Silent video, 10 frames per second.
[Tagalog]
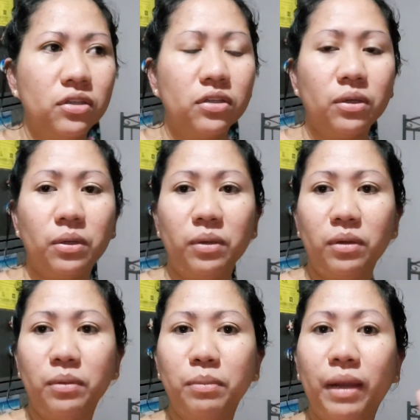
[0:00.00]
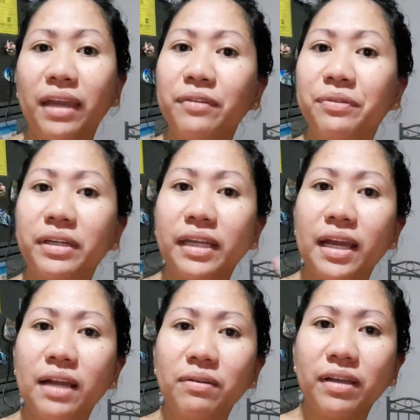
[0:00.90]
So, bye for
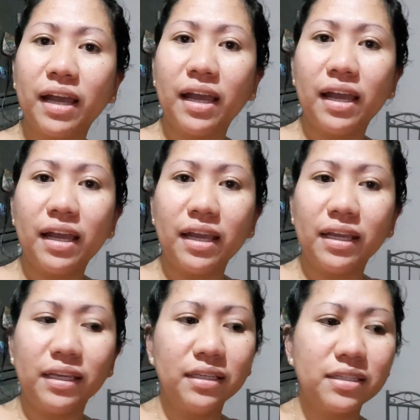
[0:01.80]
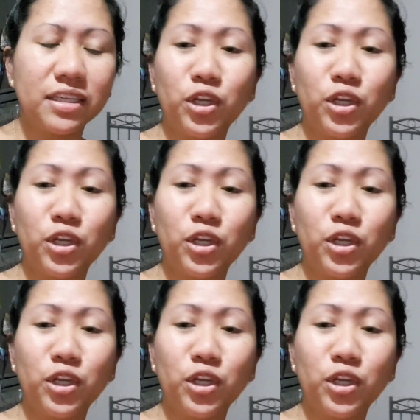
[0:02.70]
now guys.